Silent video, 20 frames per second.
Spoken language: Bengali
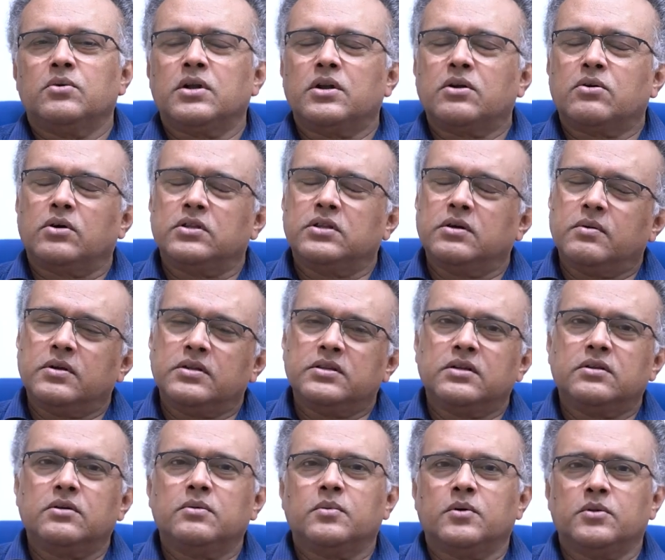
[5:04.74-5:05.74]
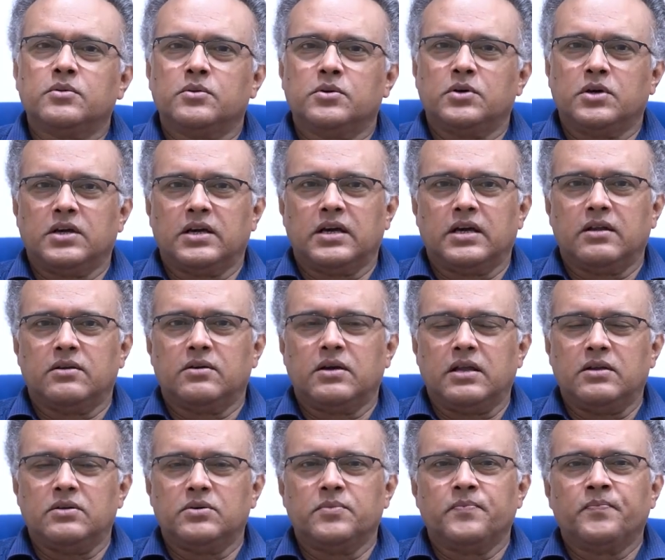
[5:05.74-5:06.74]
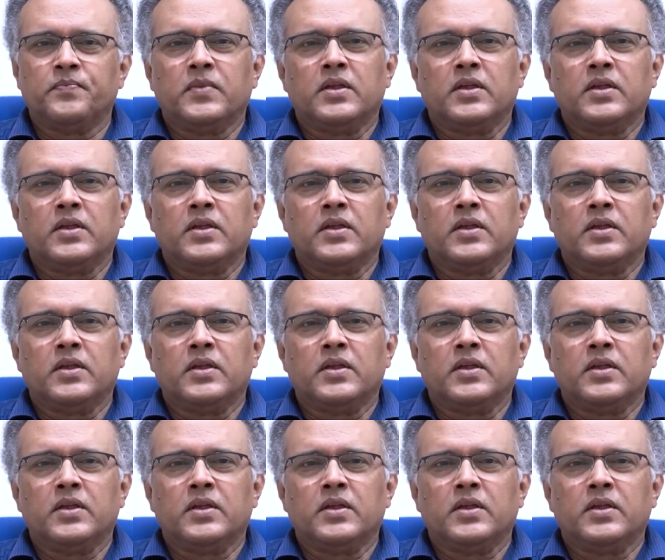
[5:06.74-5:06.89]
ওনার কথাবার্তাটাও বন্ধ হয়ে গেল গেল